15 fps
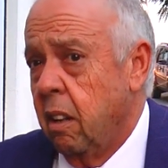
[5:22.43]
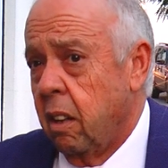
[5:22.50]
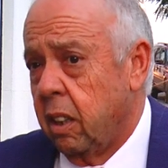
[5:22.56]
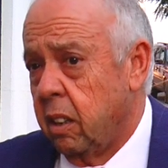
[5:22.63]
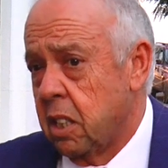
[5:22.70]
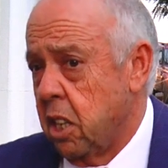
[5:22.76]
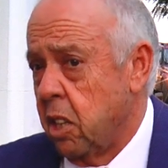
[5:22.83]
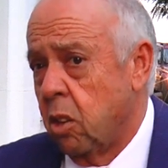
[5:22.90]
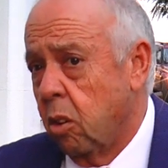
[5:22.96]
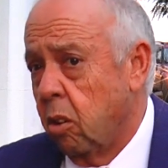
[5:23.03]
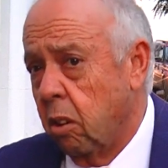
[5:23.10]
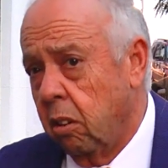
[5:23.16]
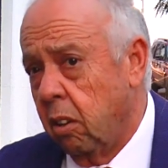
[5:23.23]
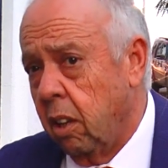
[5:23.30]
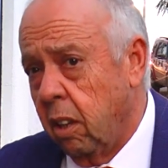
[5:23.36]
Este
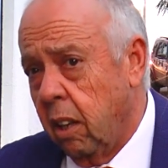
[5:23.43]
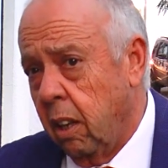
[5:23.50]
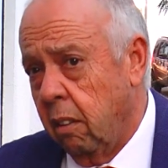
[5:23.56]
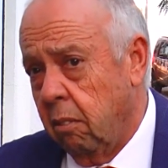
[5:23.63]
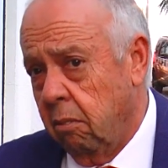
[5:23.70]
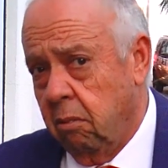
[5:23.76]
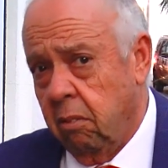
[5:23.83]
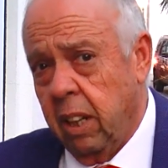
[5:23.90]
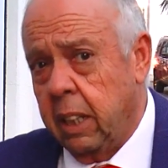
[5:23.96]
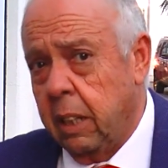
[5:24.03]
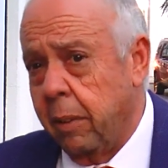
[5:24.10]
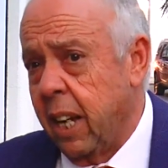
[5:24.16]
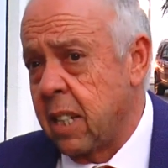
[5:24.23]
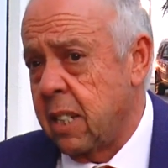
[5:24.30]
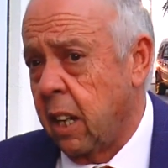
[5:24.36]
señor, esta
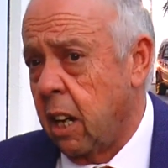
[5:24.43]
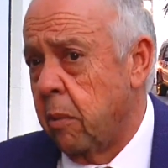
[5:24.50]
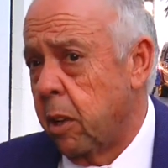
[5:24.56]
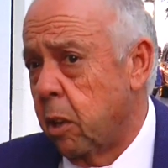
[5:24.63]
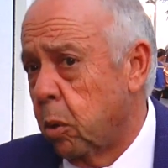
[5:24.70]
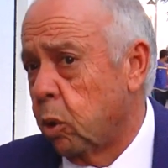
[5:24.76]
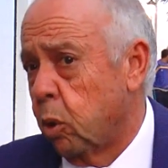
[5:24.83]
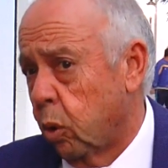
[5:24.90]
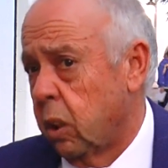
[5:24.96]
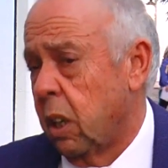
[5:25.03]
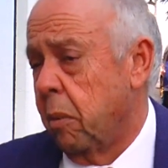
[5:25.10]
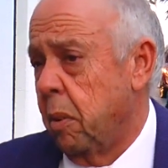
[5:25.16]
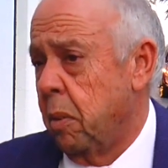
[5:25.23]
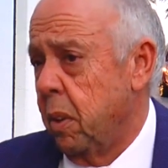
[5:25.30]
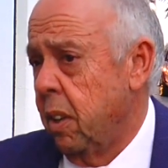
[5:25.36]
vez ha sacado menos votos que
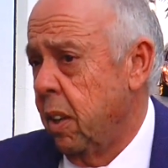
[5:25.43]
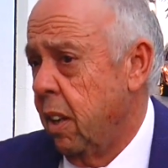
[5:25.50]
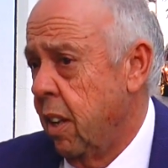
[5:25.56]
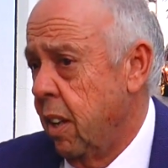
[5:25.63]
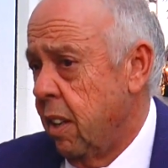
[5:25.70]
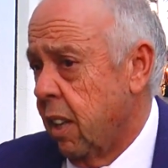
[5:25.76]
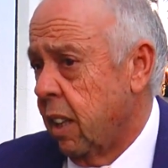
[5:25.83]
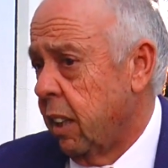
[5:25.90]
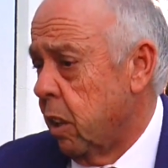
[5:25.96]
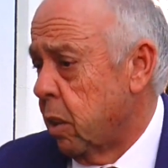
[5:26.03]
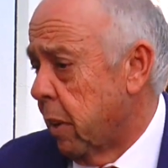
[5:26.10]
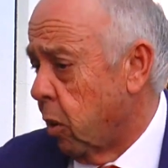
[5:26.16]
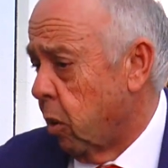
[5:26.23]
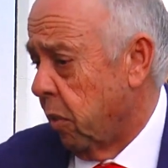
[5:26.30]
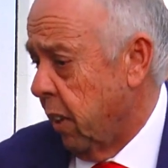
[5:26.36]
otras veces y ha tenido
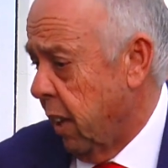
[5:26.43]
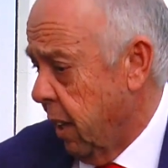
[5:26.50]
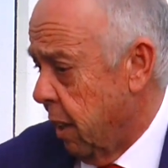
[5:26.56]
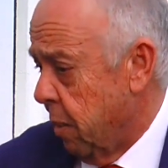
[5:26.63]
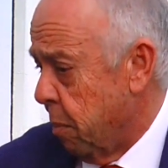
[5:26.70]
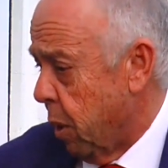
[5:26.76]
más concejales,